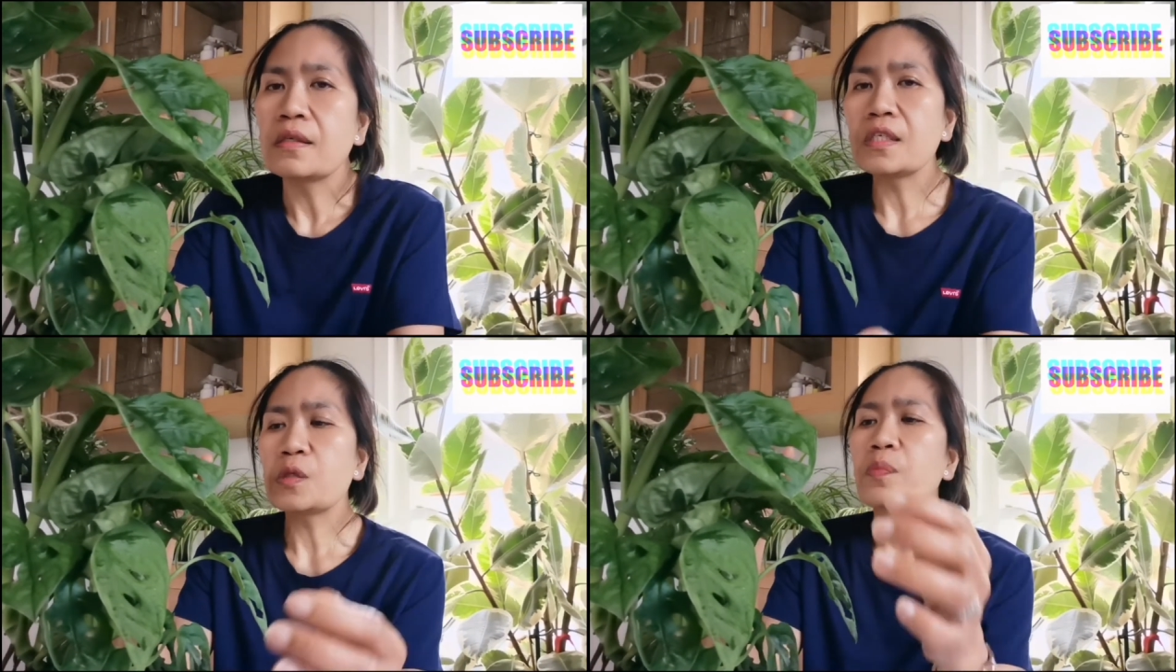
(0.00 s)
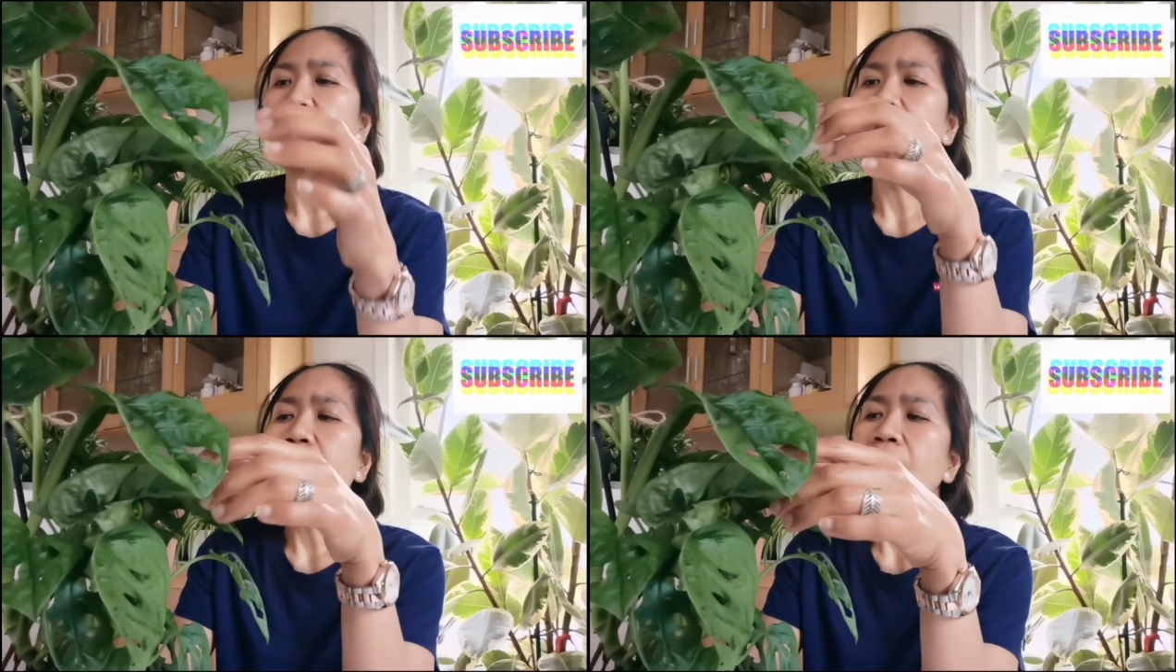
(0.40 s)

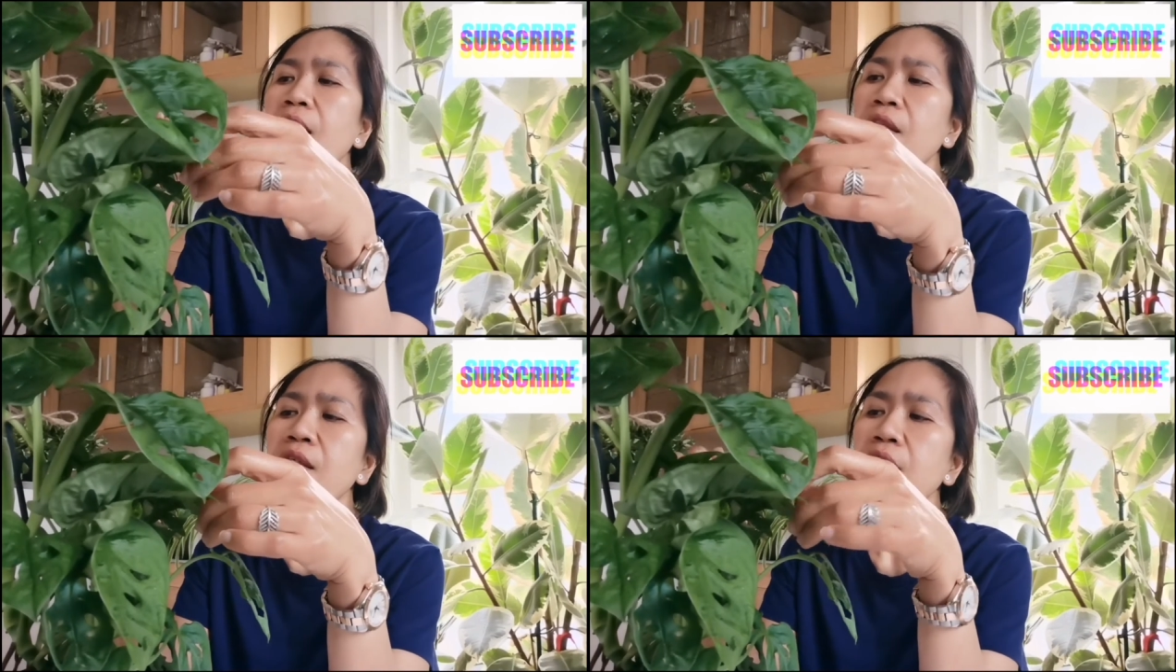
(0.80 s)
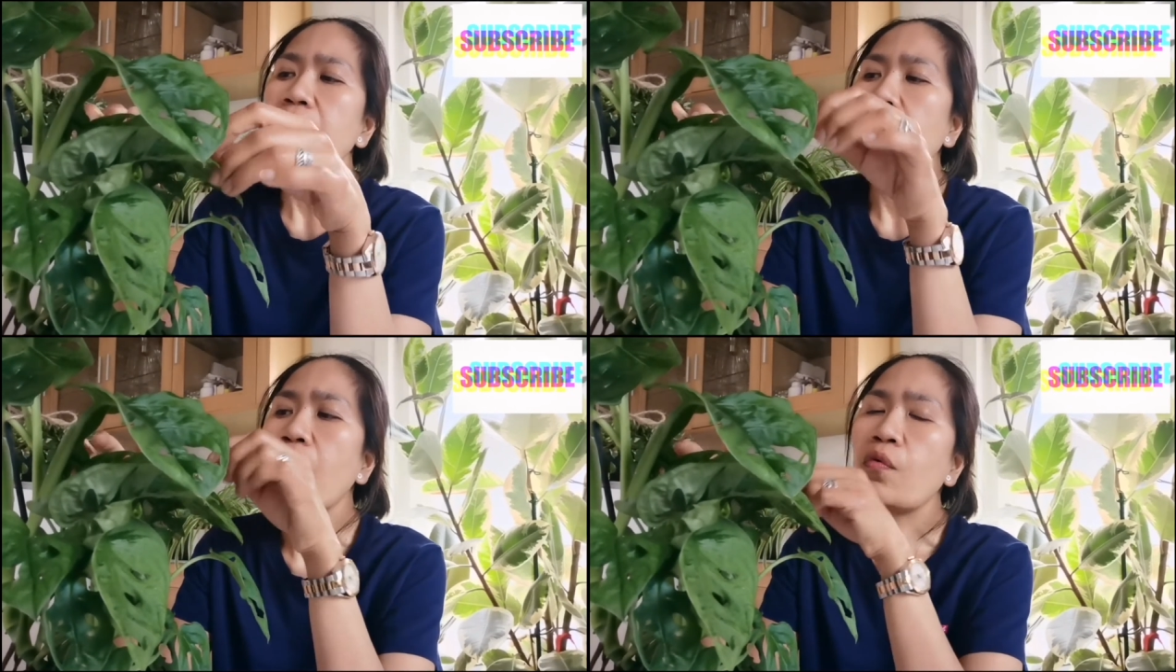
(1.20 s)
isprayhan natin
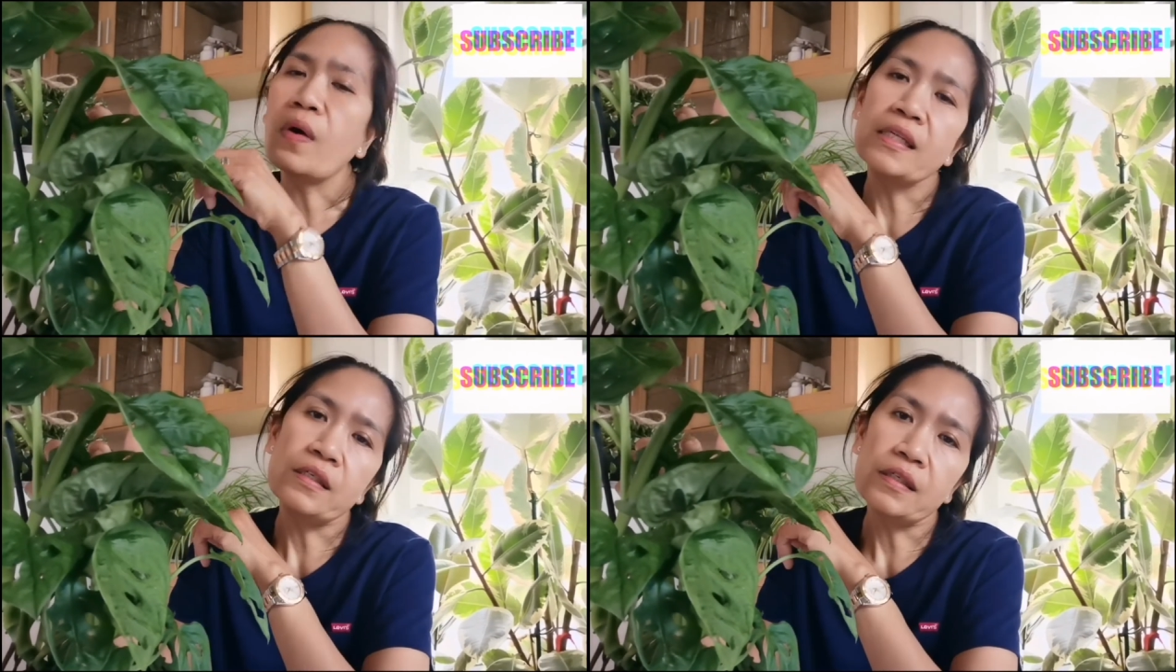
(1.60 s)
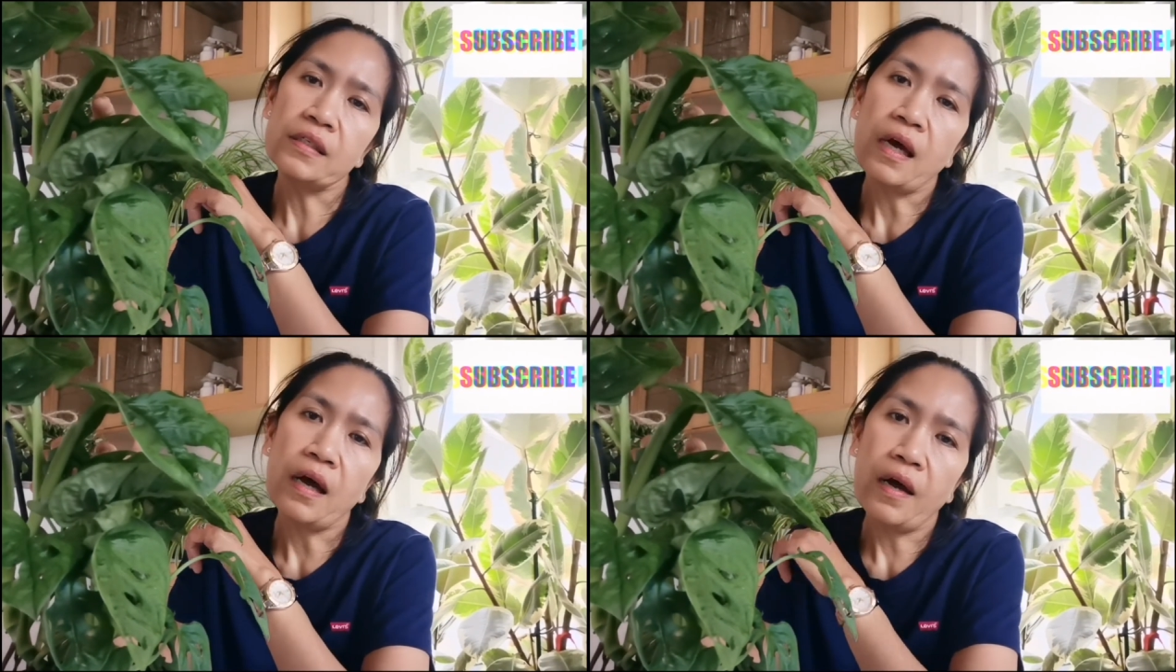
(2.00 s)
sila once
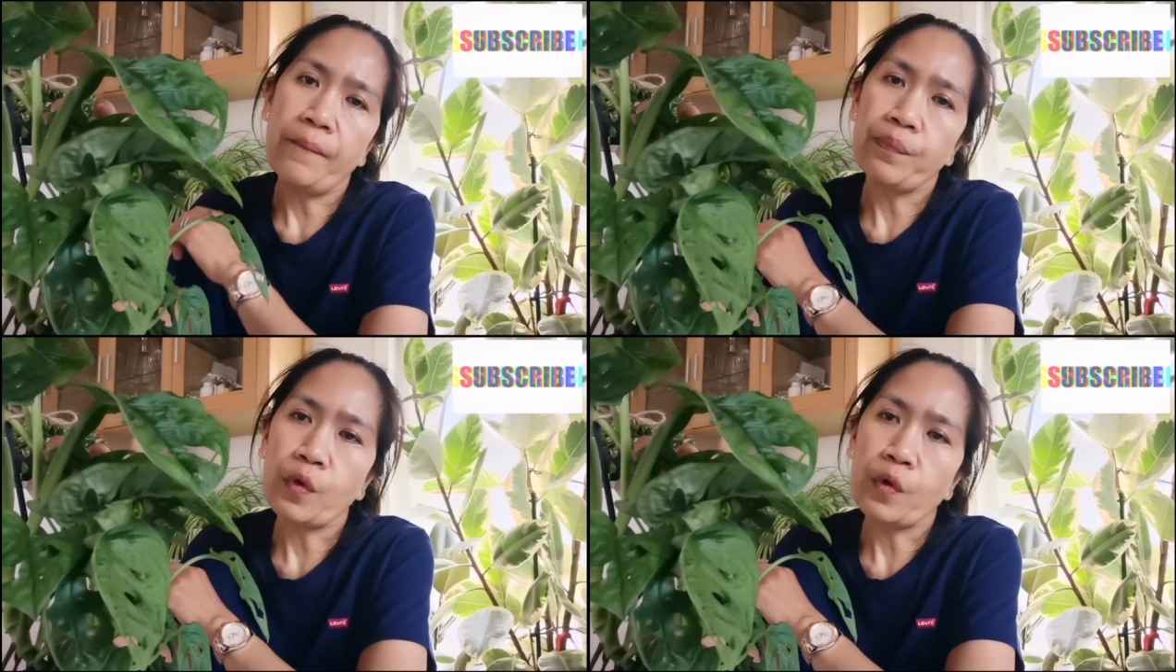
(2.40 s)
uh,